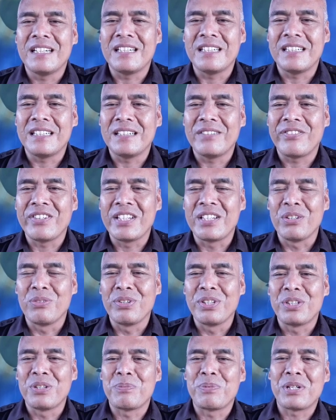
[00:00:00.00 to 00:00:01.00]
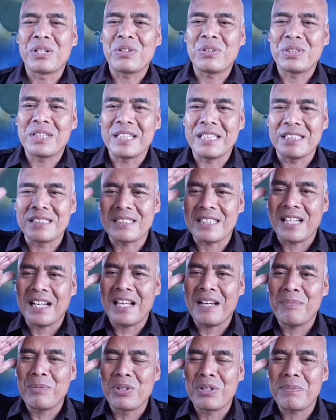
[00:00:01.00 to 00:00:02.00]
eh, video-video berikutnya.
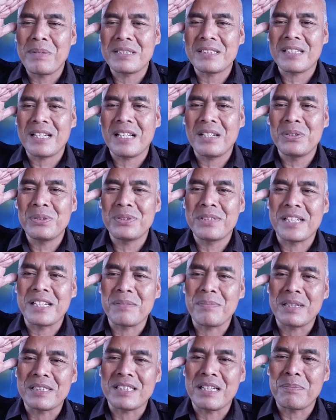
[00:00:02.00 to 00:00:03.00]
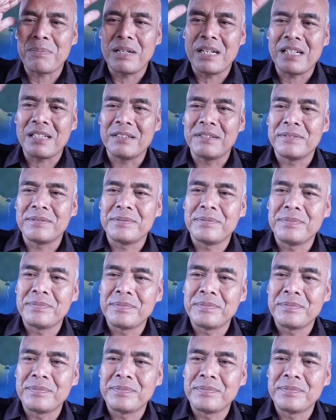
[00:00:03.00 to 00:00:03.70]
Salam hormat selalu dari Pak Sabar.